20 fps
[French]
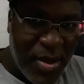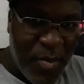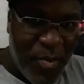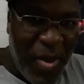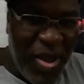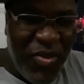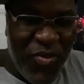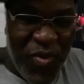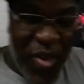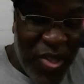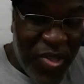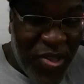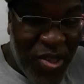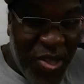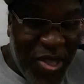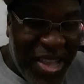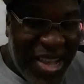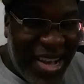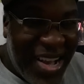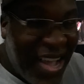Moi, je vais dire
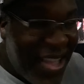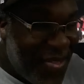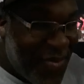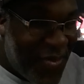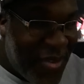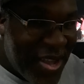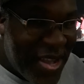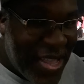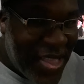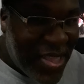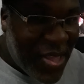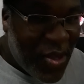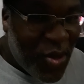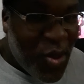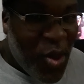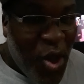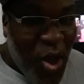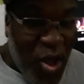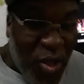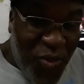une grande vérité.
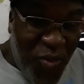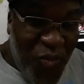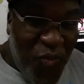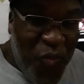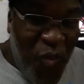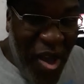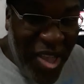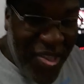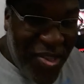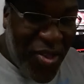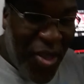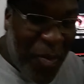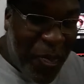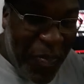Tu vois ce